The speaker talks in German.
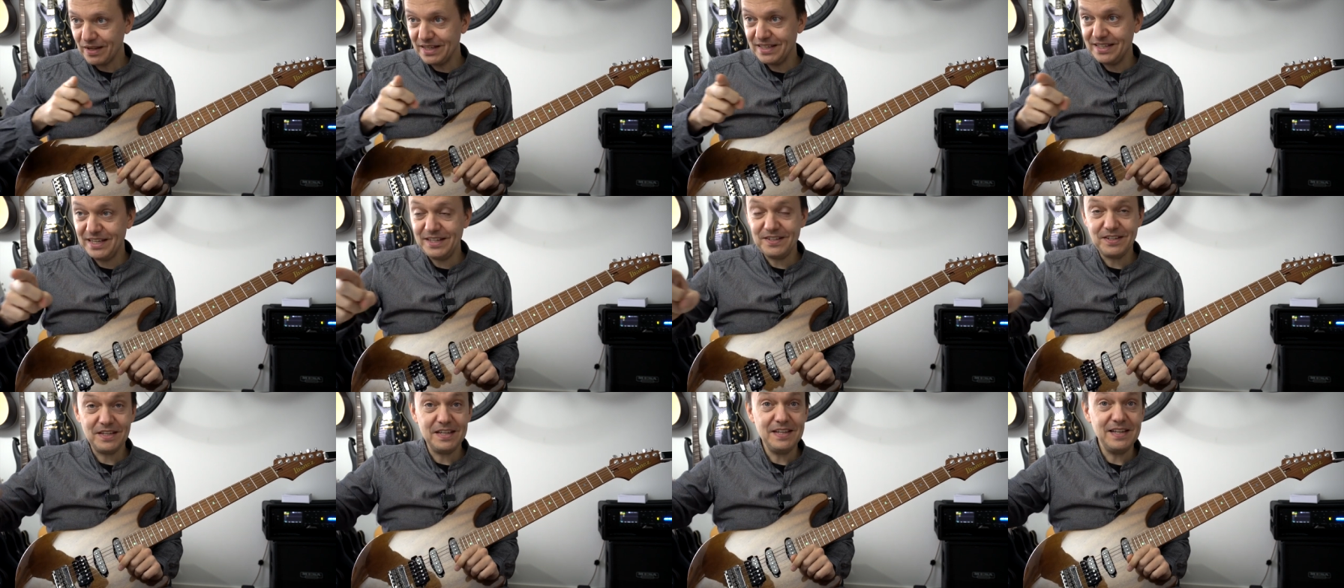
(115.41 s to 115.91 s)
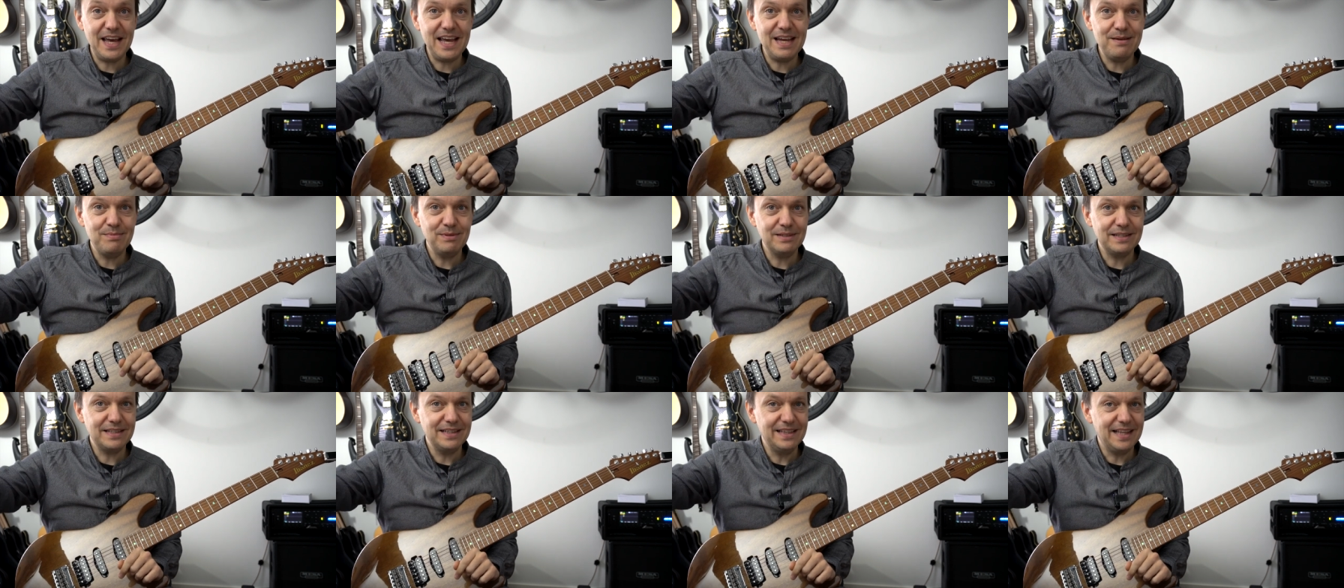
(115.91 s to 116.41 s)
geht in
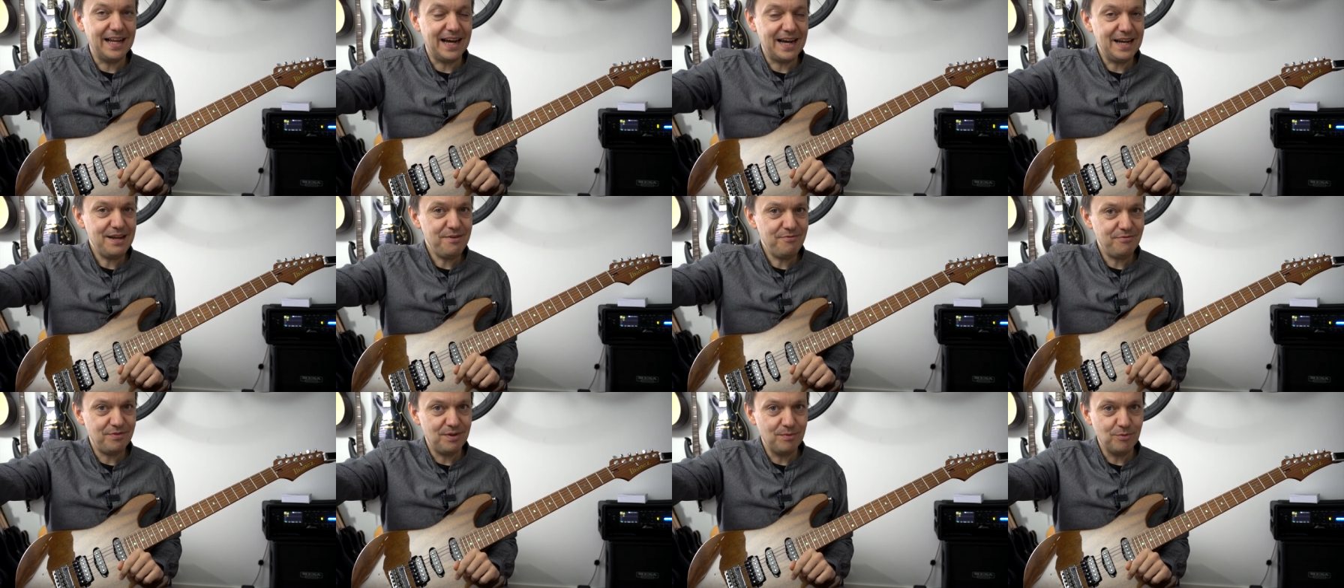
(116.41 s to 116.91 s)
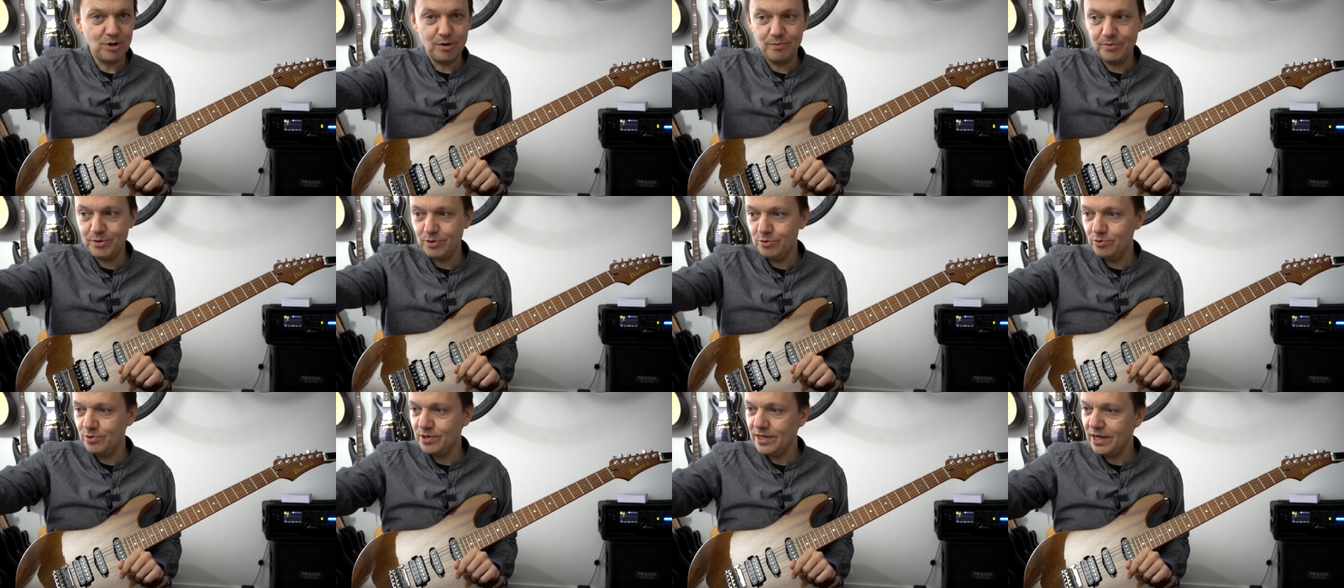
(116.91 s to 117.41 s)
Ableton Live im
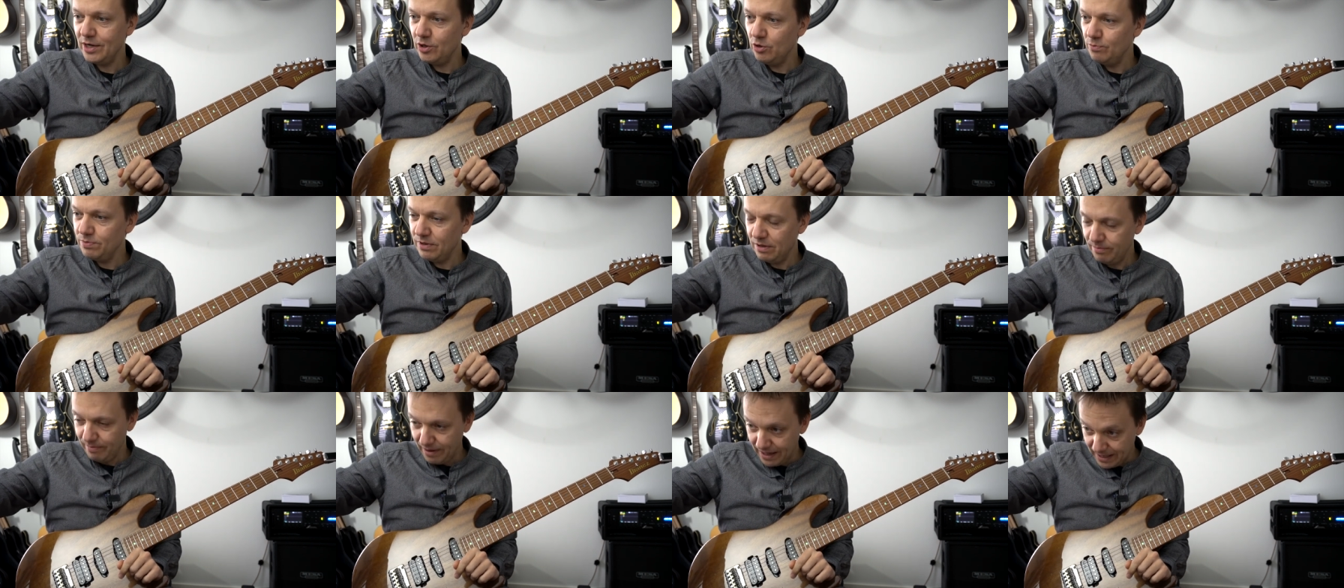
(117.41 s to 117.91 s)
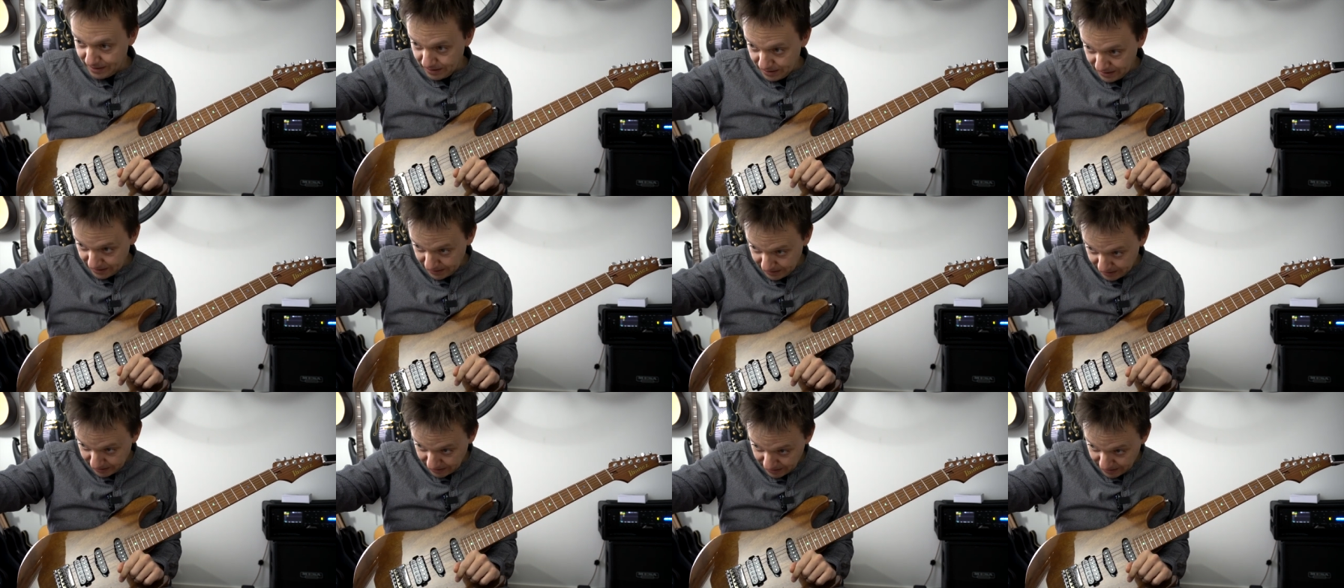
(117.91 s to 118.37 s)
Computer über mein äh,